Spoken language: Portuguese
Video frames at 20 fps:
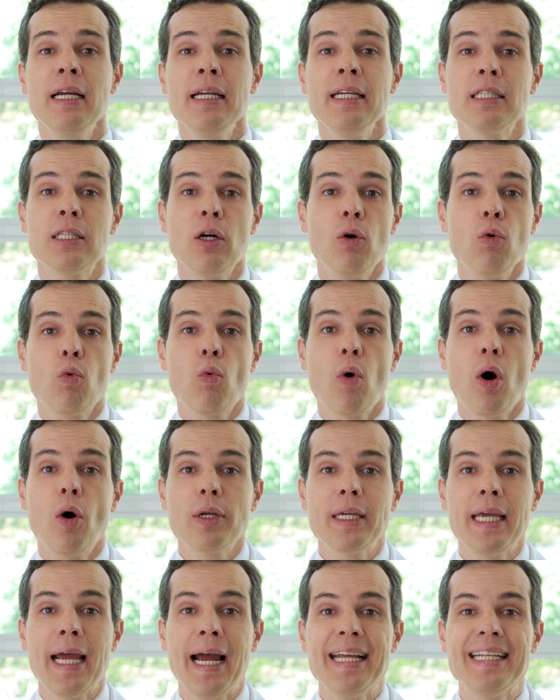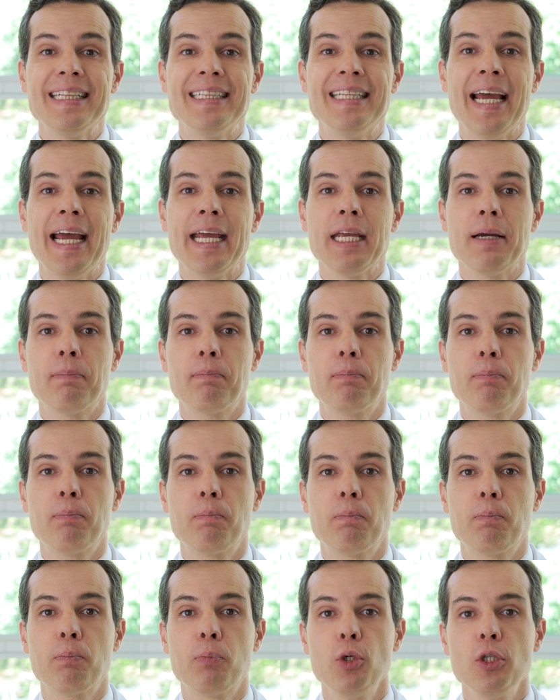Então, qual que é a ideia
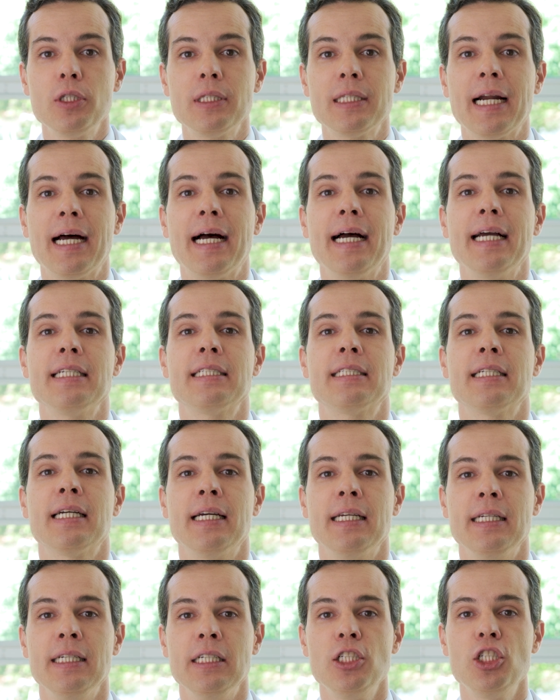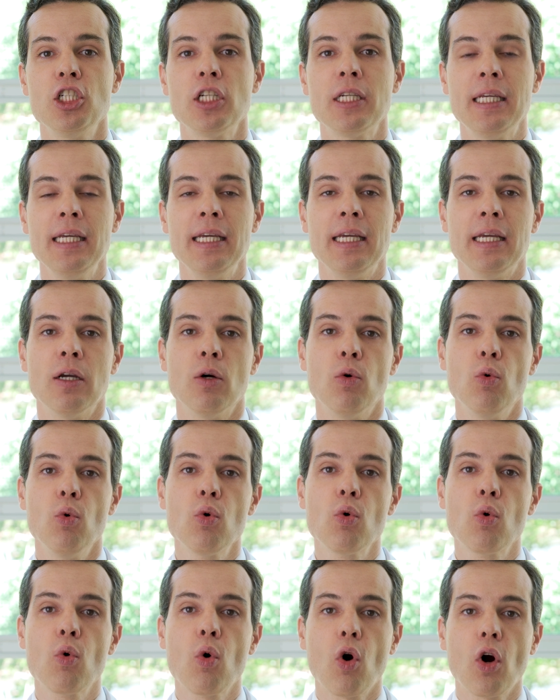por trás aí de que
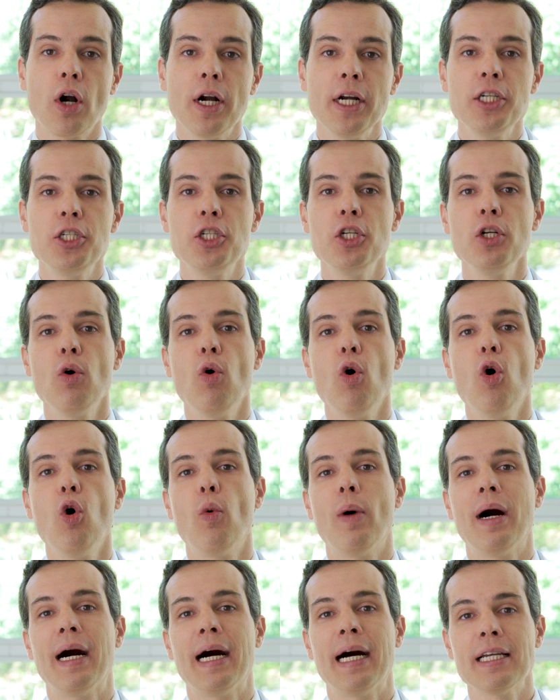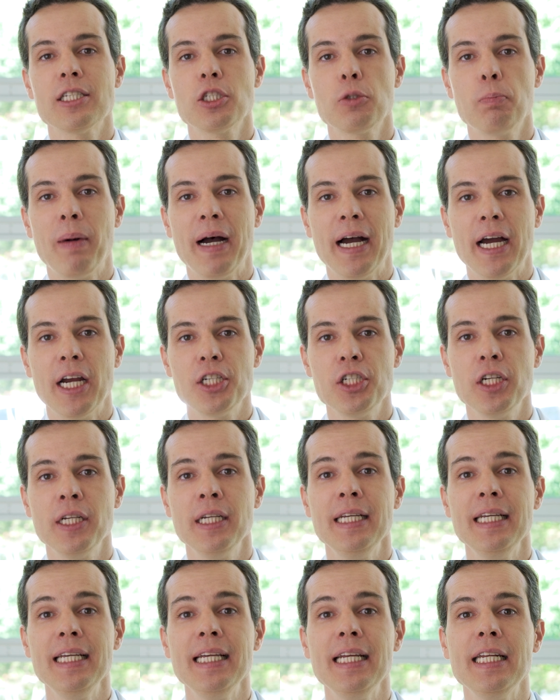o corte ou a
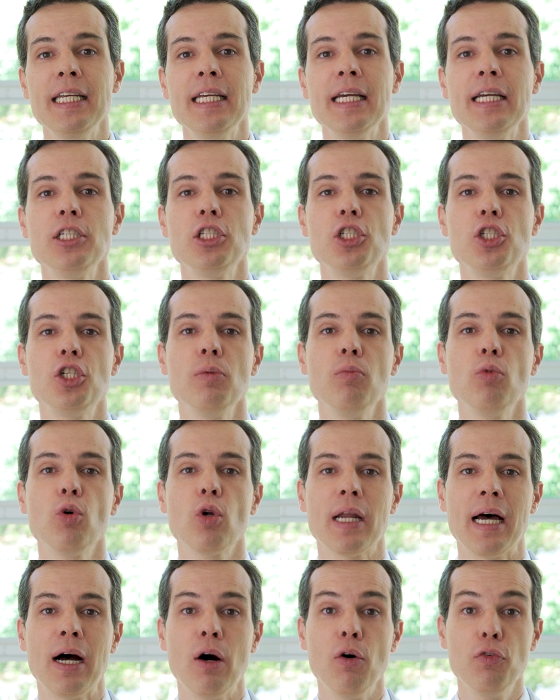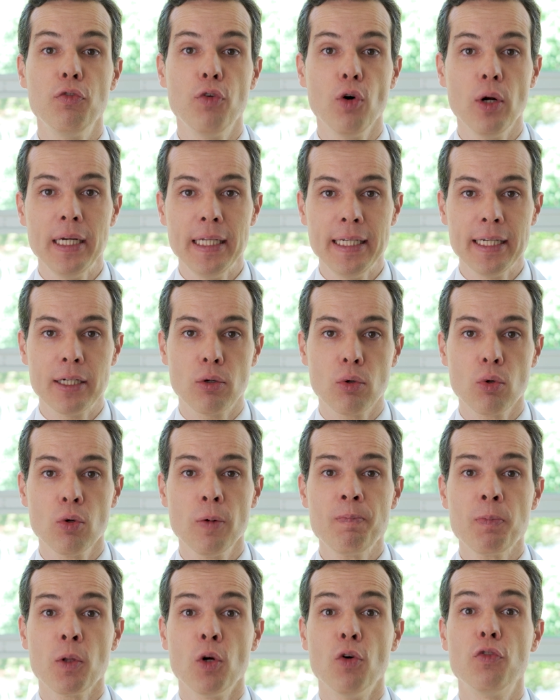raspagem iria estimular o
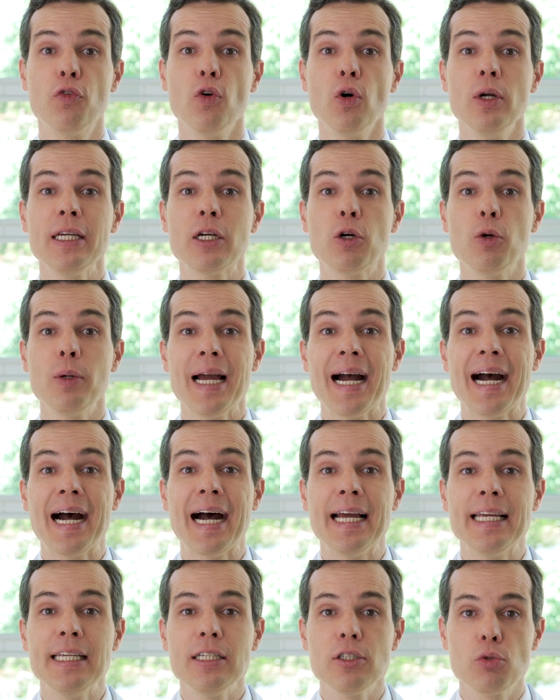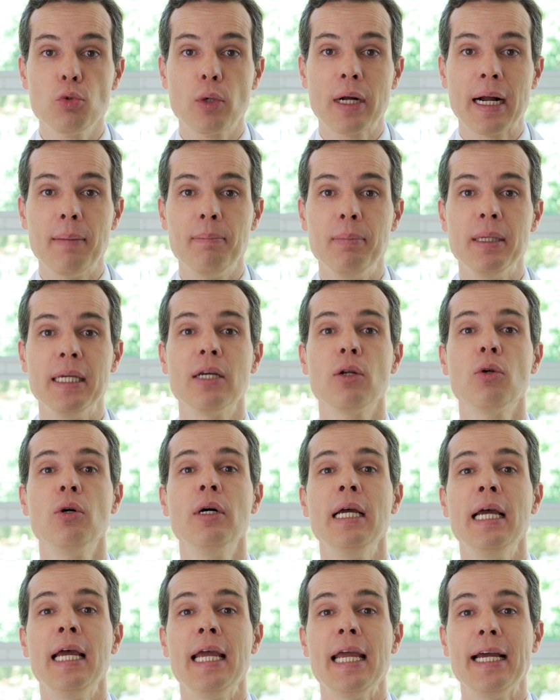folículo. O folículo é a raiz do cabelo,
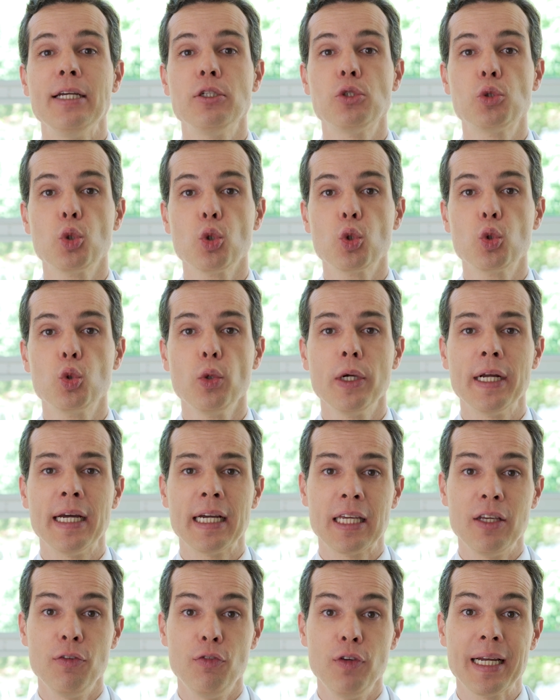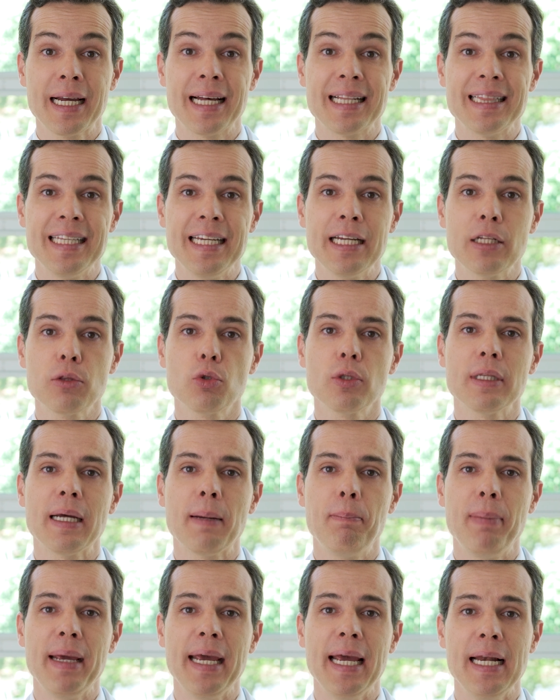é a estrutura que fica dentro
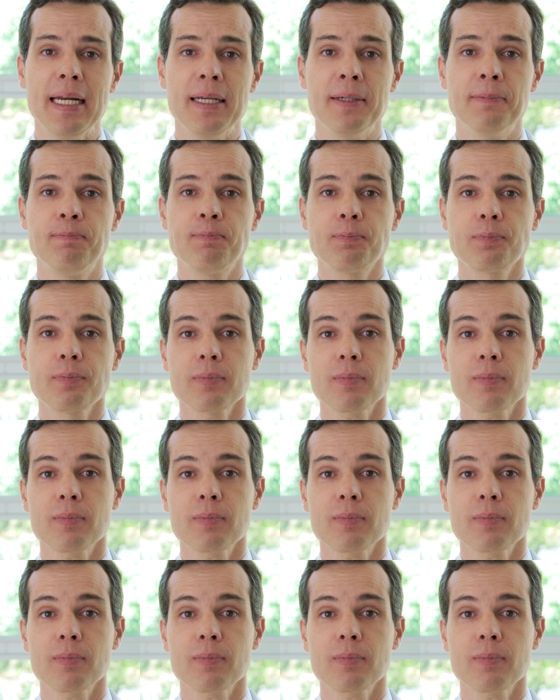da pele